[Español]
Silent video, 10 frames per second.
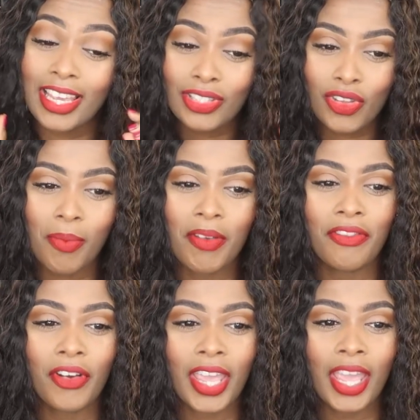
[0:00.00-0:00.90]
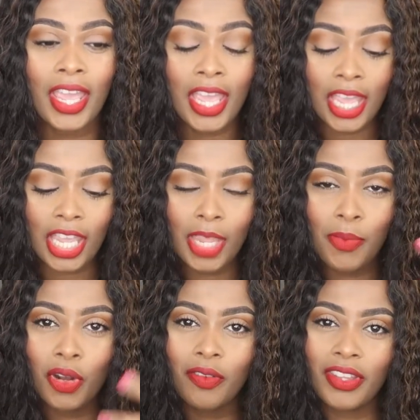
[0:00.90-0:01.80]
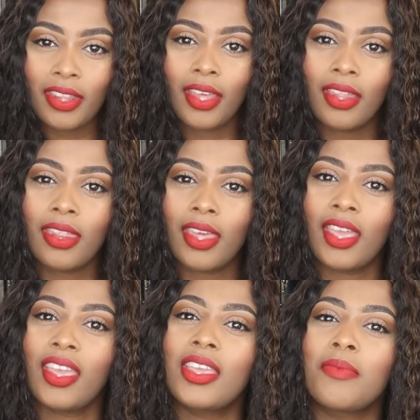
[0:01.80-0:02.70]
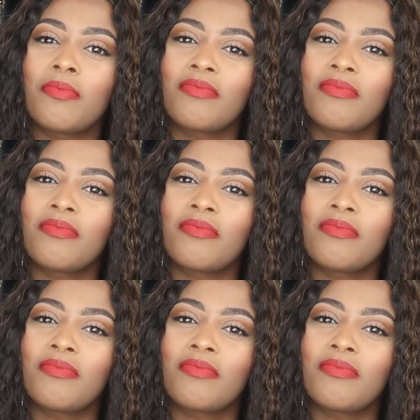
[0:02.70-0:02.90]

Eso yo me enfoqué y me olvidé de,